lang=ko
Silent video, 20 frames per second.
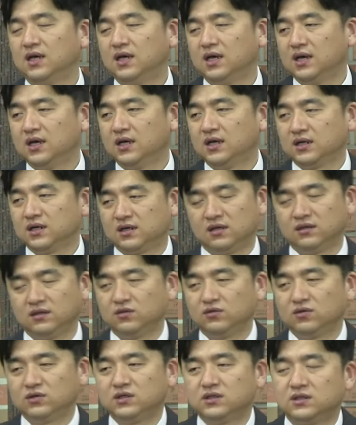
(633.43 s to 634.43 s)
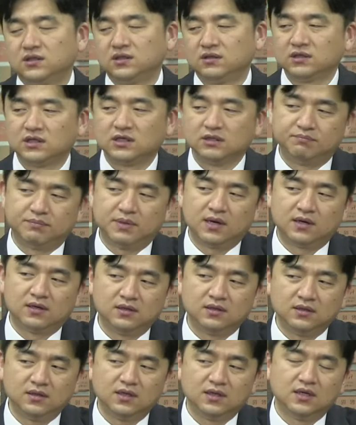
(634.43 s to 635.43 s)
그런데도 그들은 그 빵을
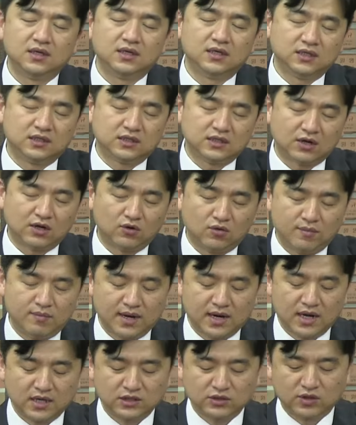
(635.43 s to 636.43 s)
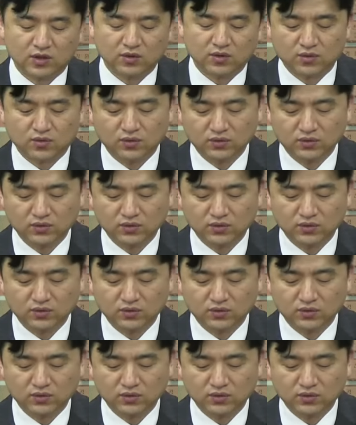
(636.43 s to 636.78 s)
있다라고 말하지도 않고